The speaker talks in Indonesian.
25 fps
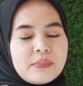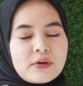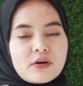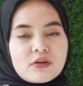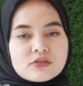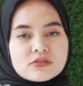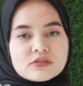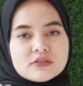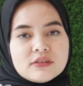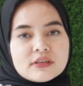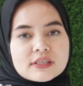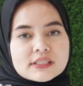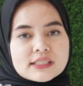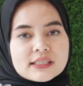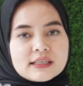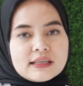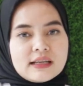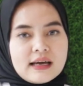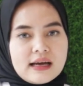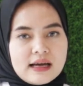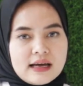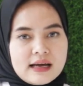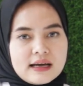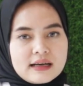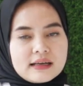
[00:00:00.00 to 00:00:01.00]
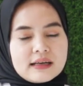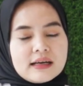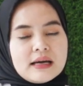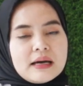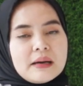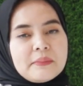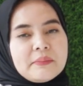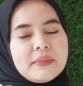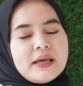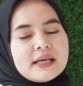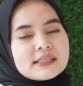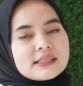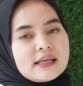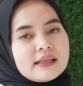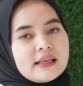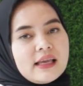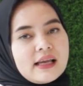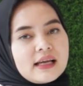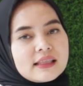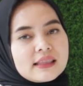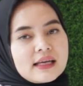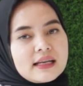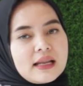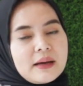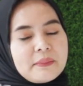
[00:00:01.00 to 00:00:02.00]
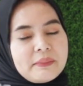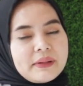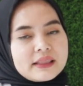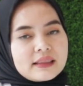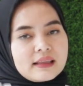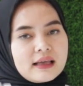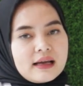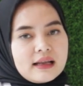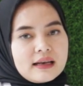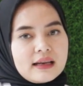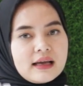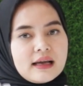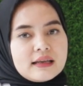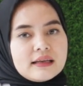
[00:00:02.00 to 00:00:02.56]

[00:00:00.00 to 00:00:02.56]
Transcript: Prosedur sedang biasanya yang kita dapatkan